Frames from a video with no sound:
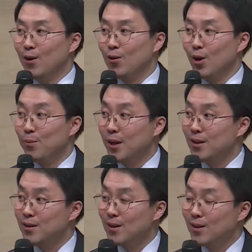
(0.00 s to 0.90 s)
우리 옆에
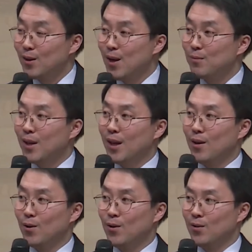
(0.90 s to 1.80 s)
있는 이체들과 함께
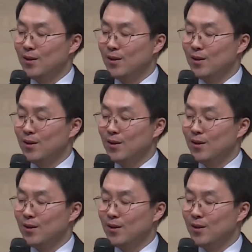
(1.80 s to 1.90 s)
어,